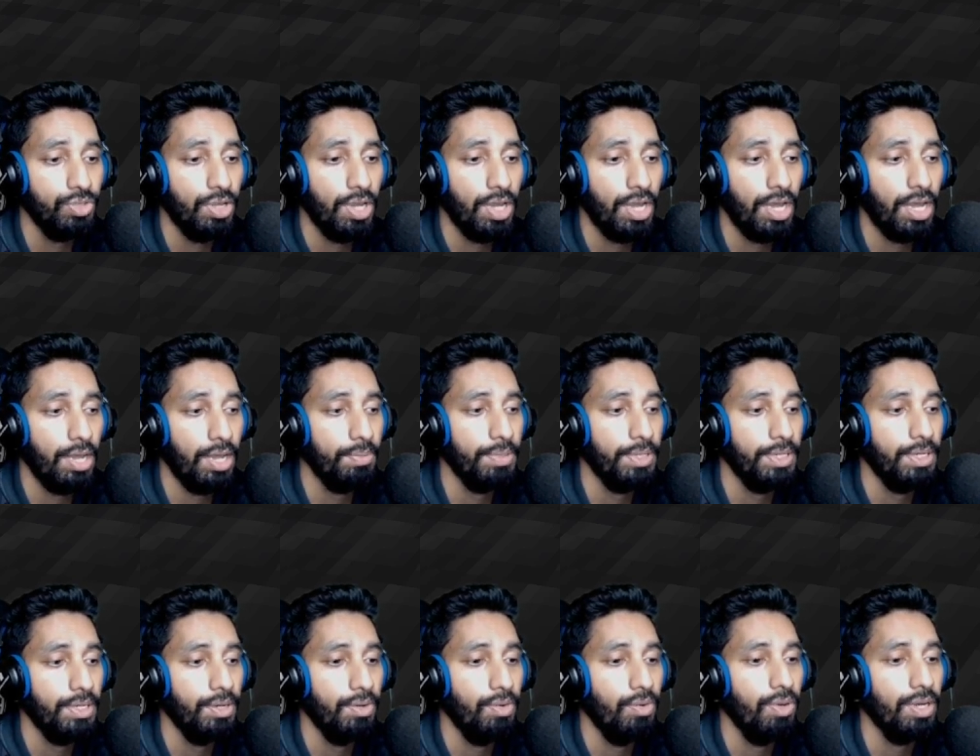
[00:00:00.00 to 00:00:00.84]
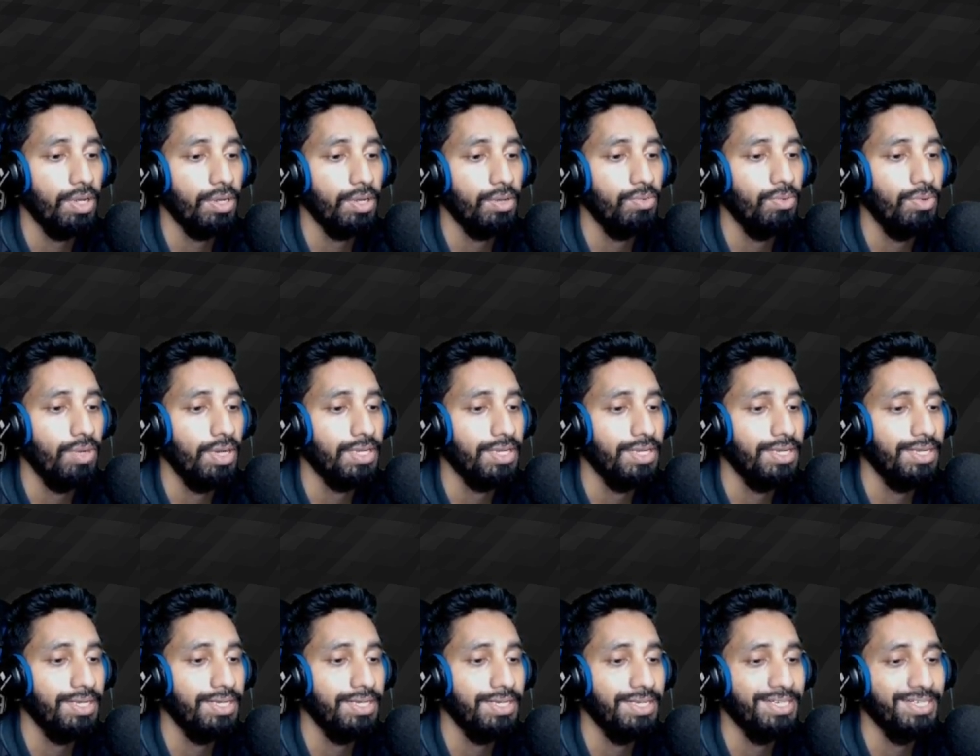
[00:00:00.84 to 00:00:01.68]
আমি অনেকগুলো
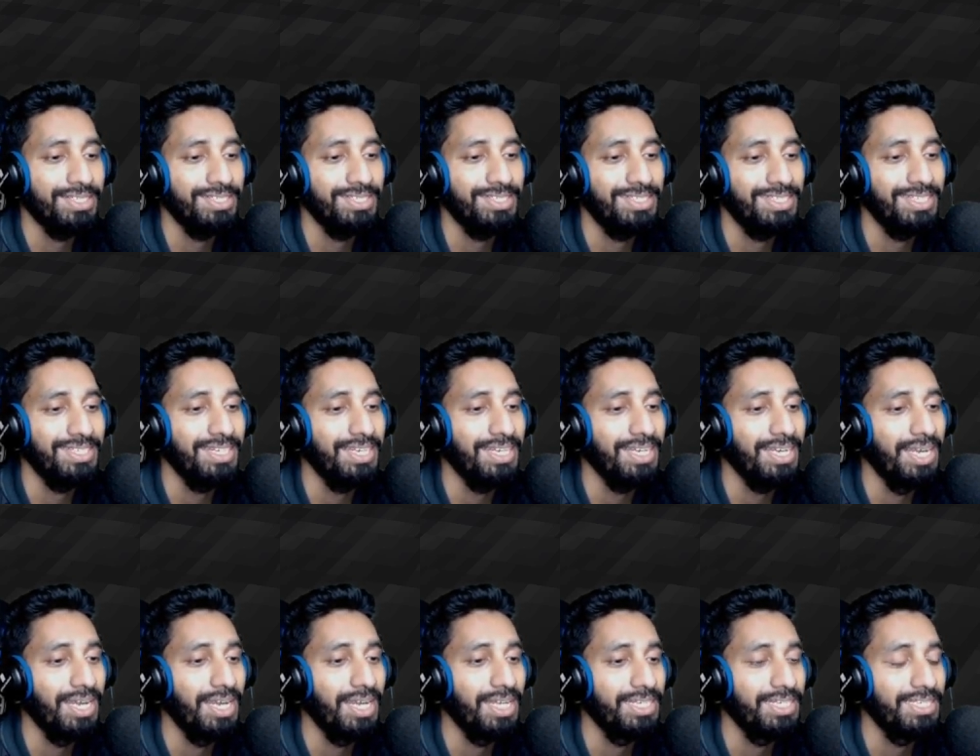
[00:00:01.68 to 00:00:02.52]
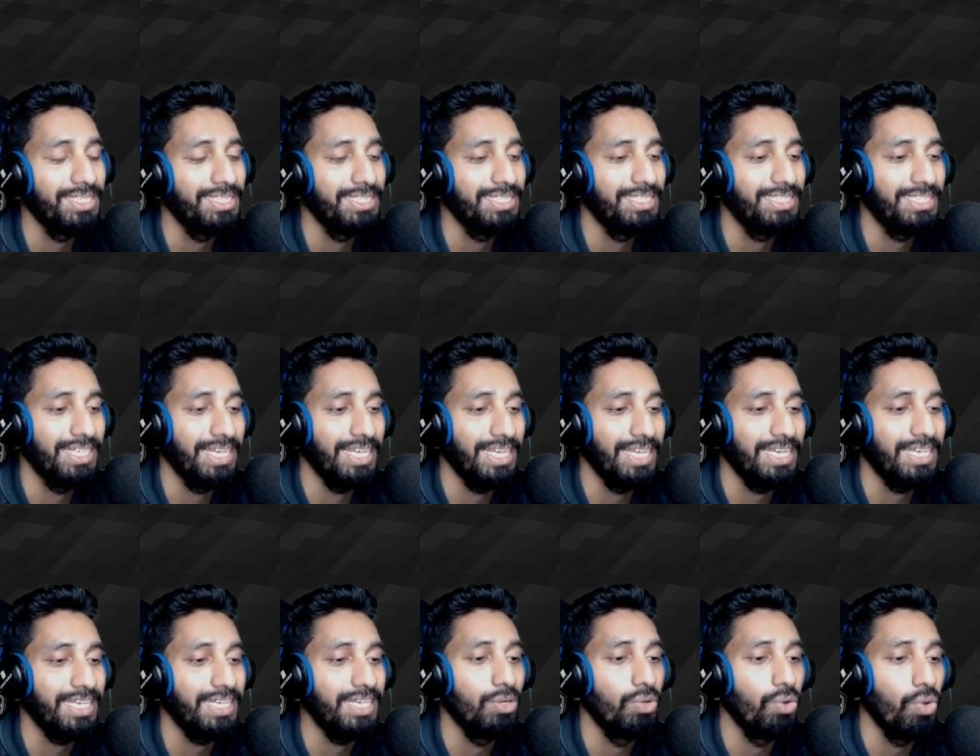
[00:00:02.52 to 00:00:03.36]
কিনে এসছি চেরি
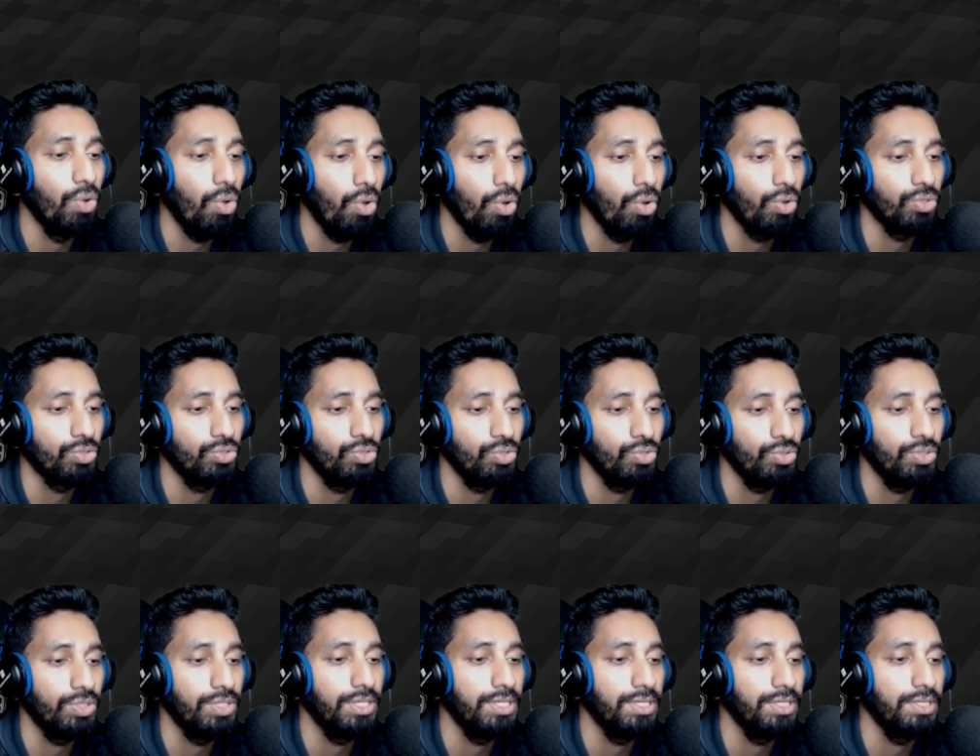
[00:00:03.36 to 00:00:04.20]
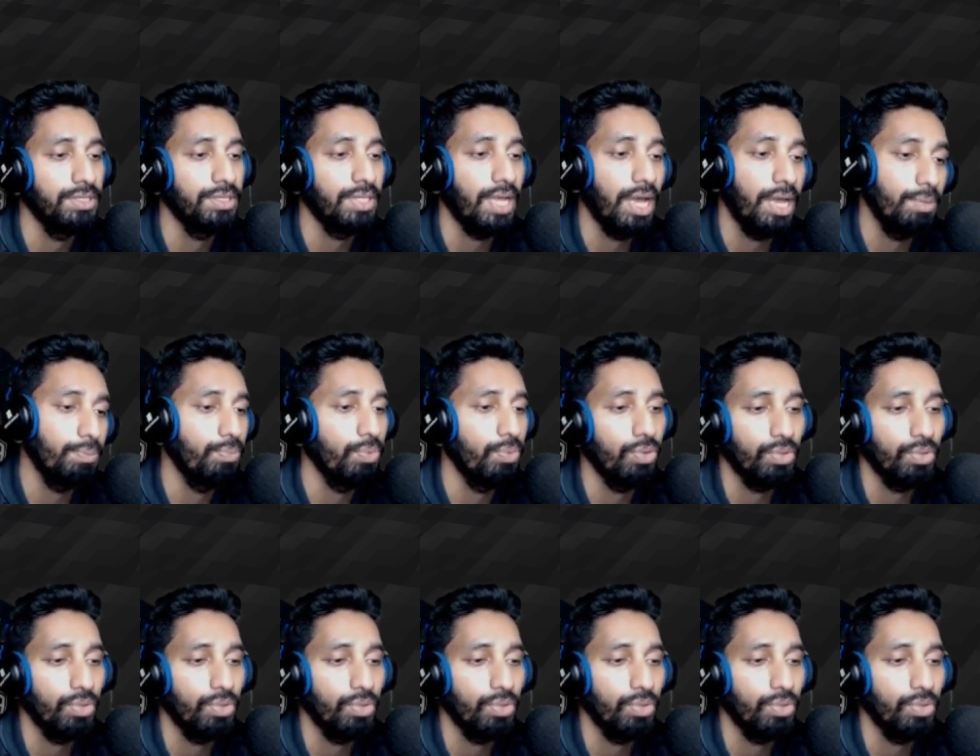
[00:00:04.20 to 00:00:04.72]
লক যদি তারপরেও